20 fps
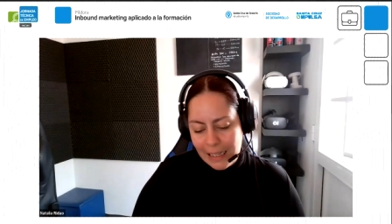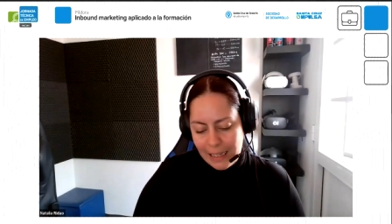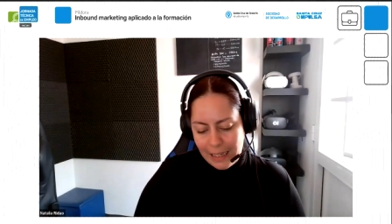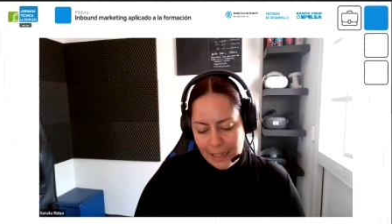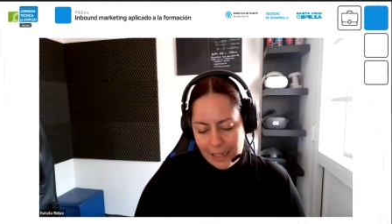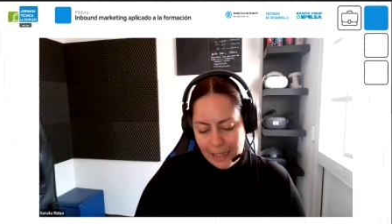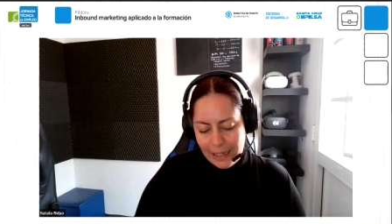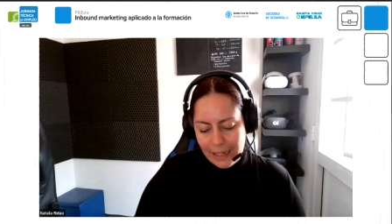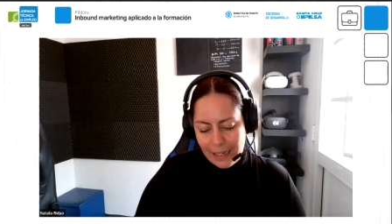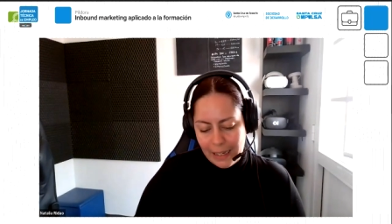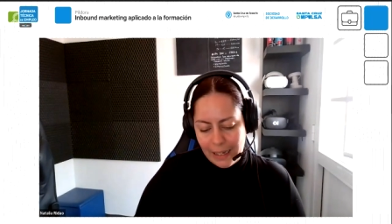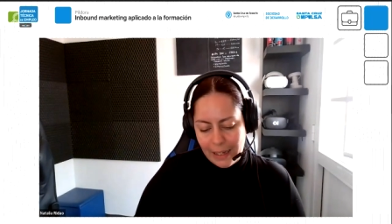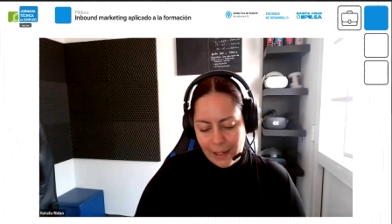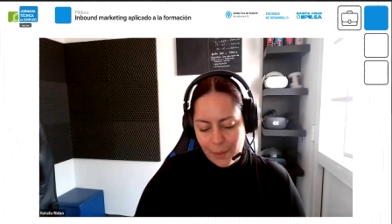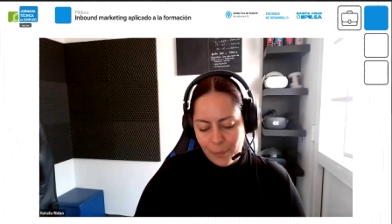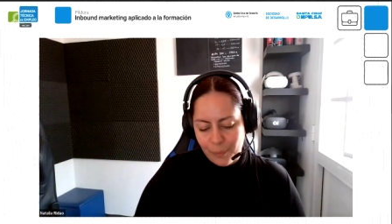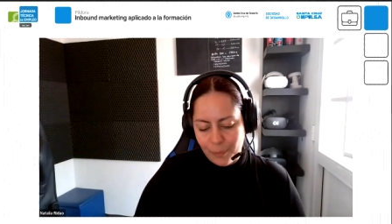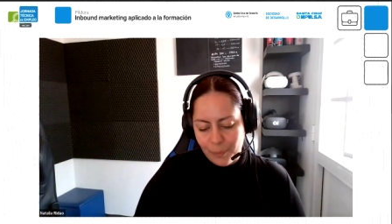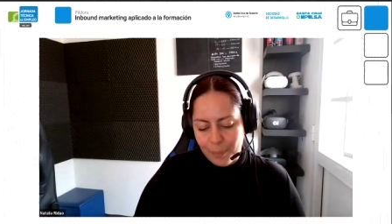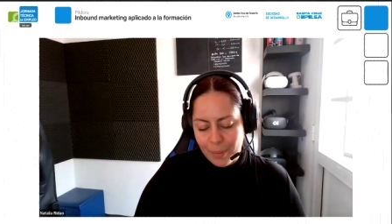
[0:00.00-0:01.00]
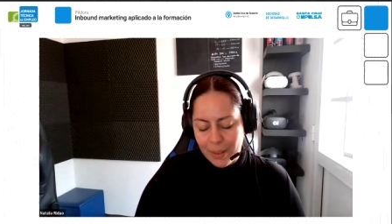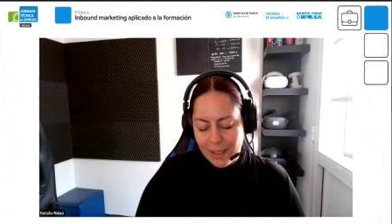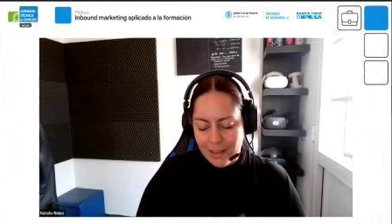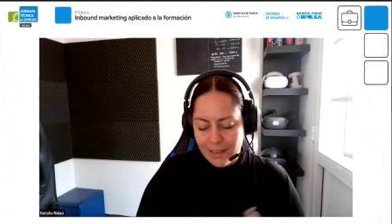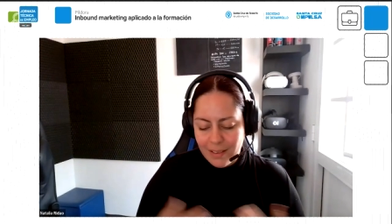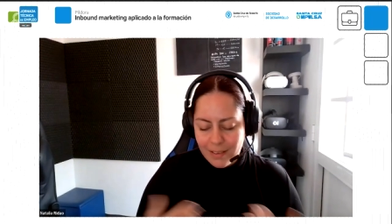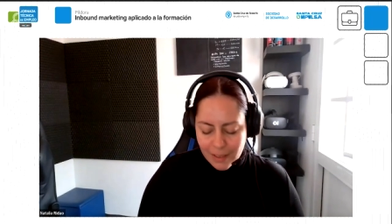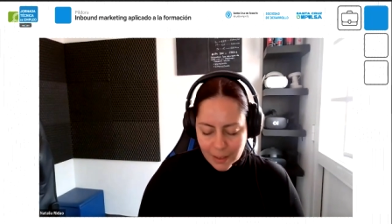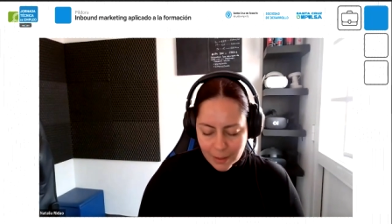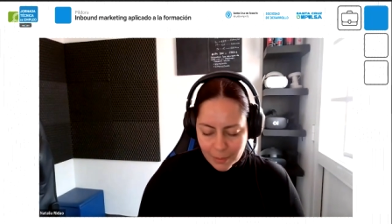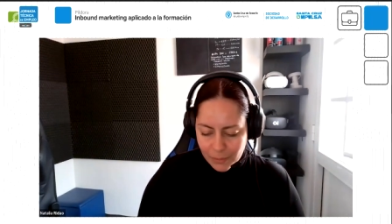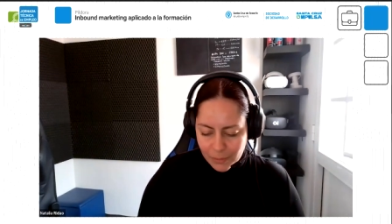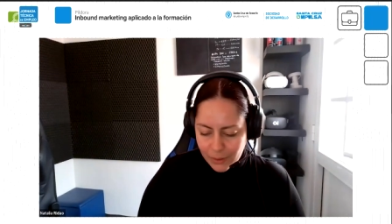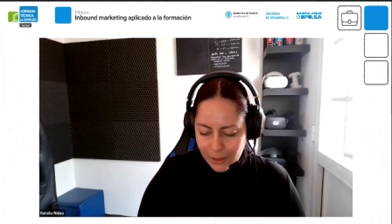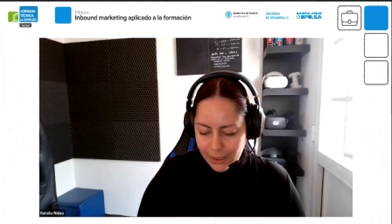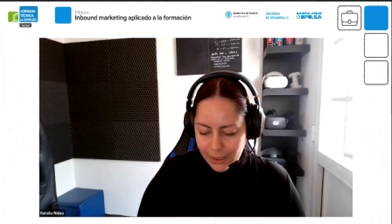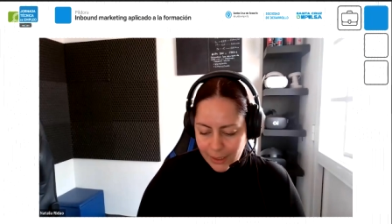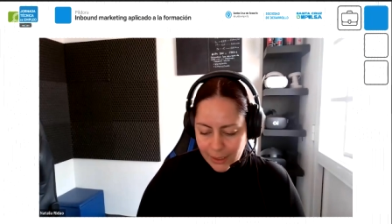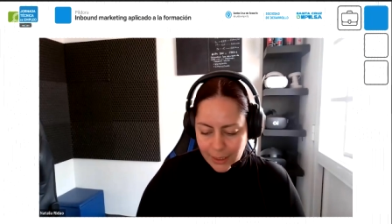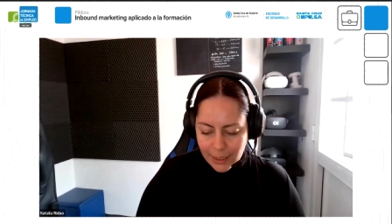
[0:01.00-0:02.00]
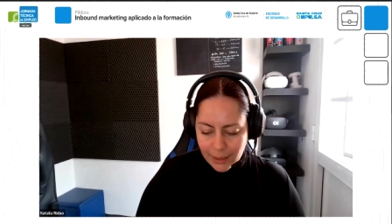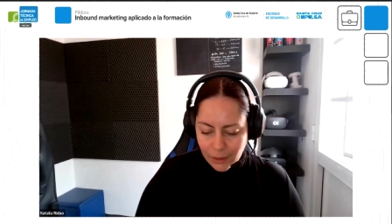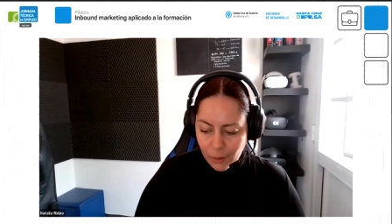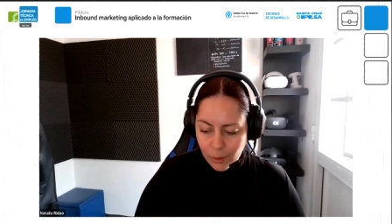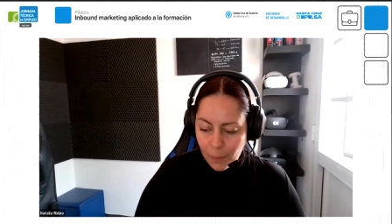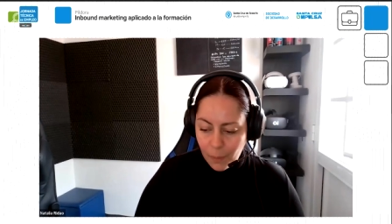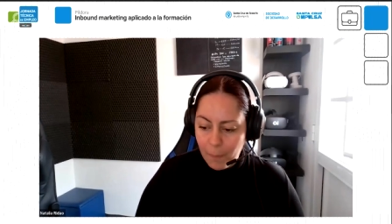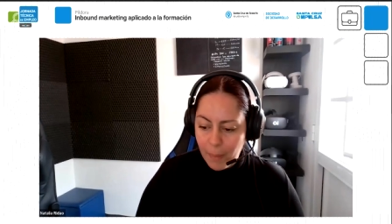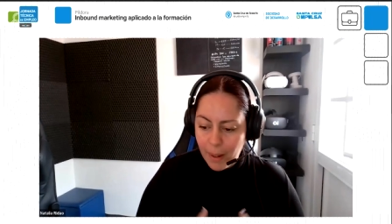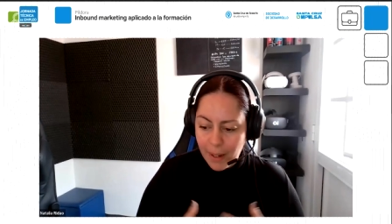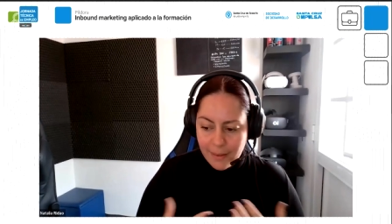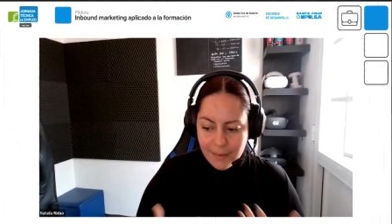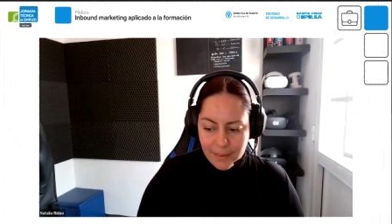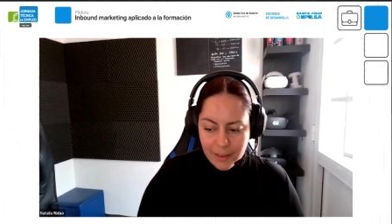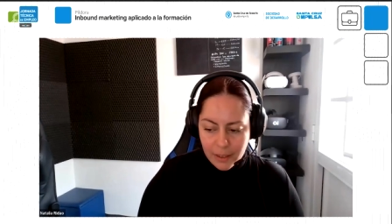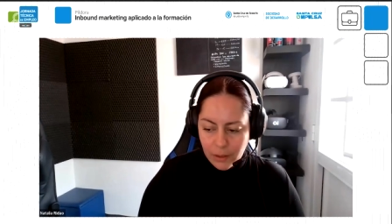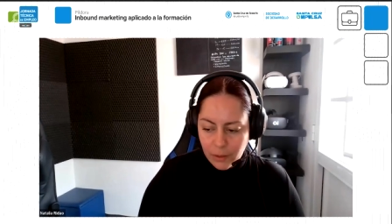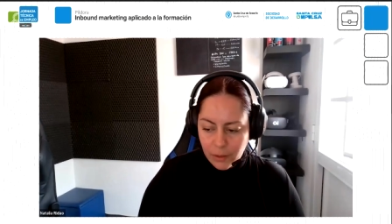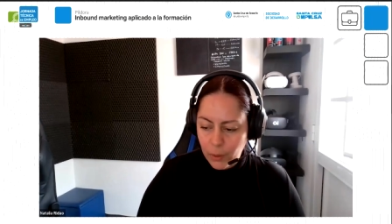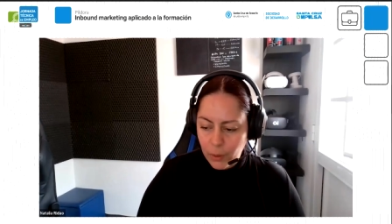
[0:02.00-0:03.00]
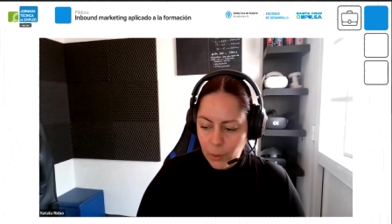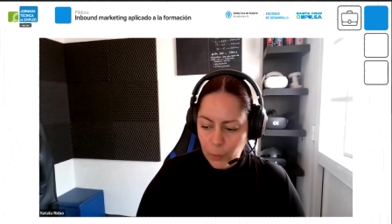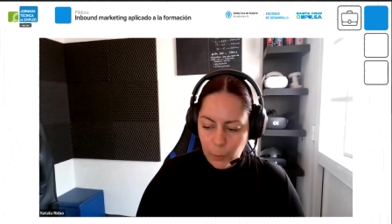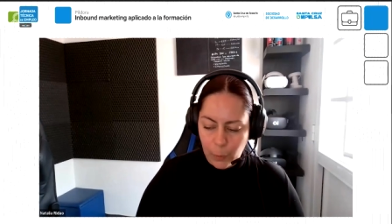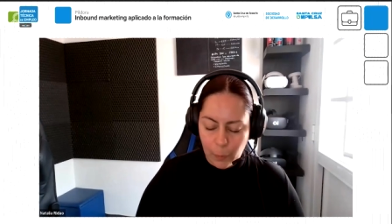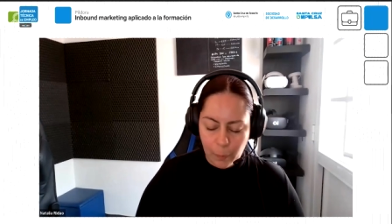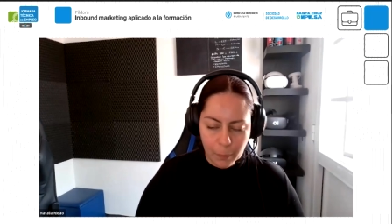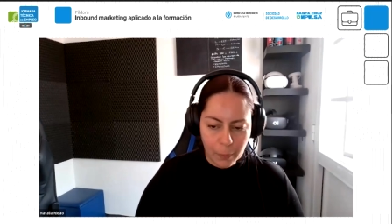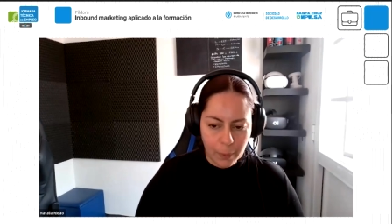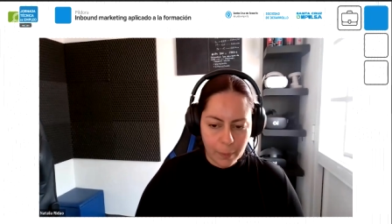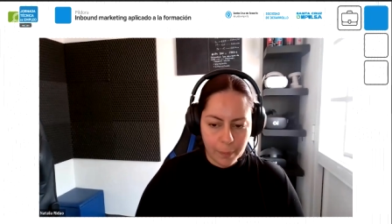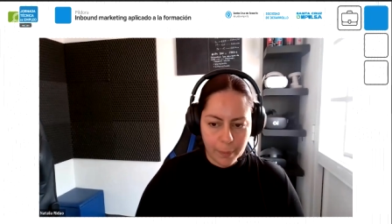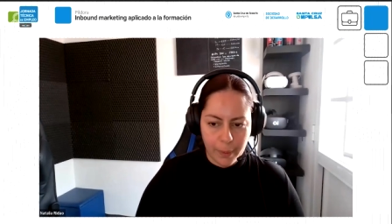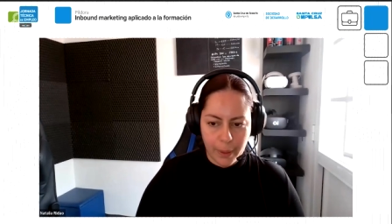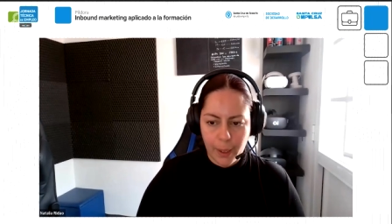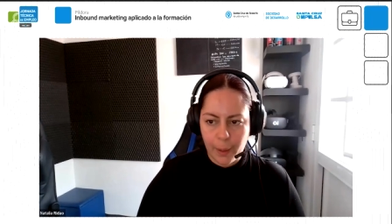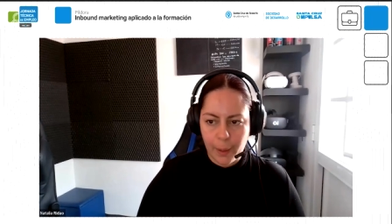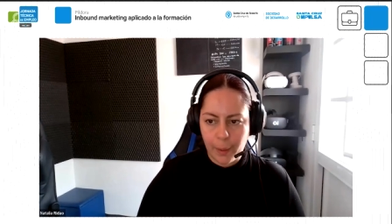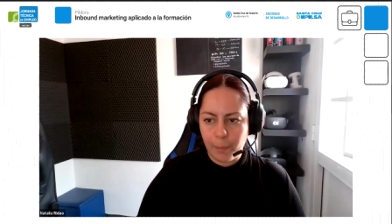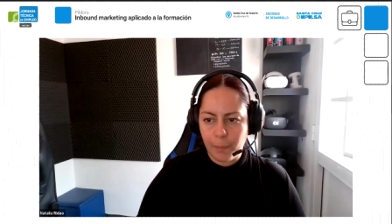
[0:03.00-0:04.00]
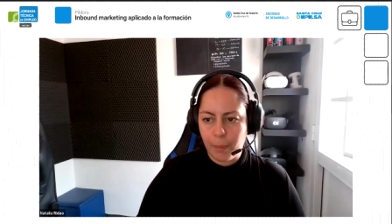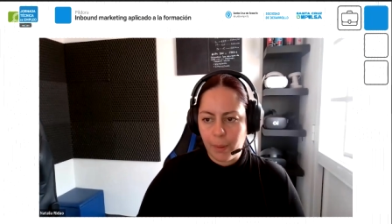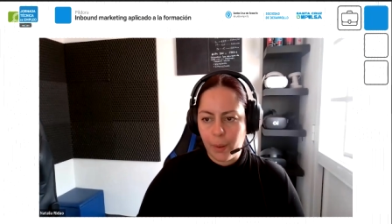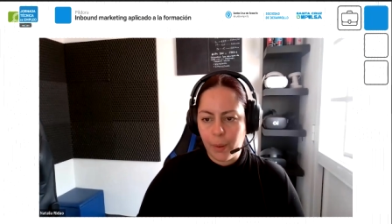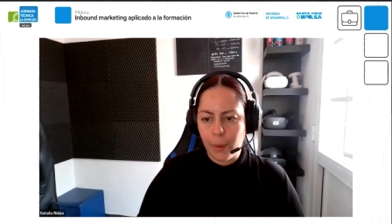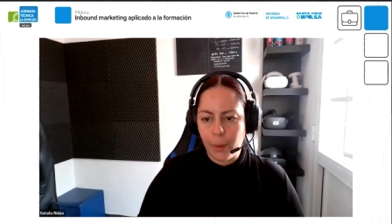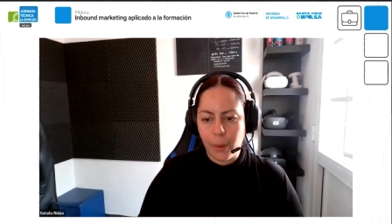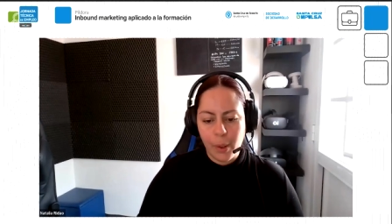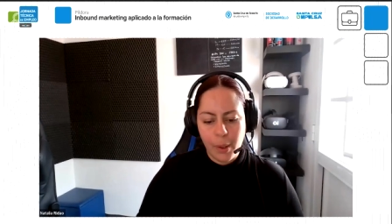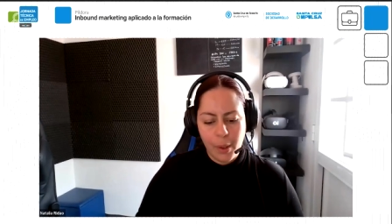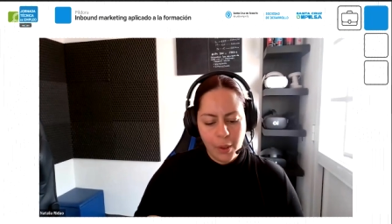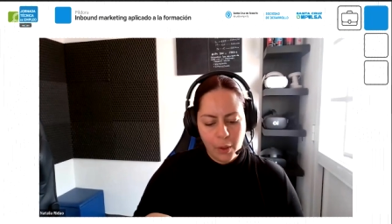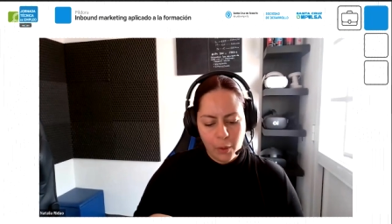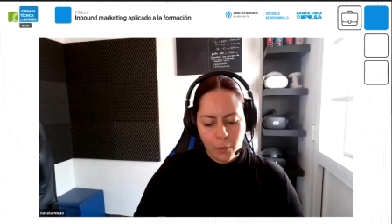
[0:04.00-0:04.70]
eh, pensamos en datos básicos como, por ejemplo,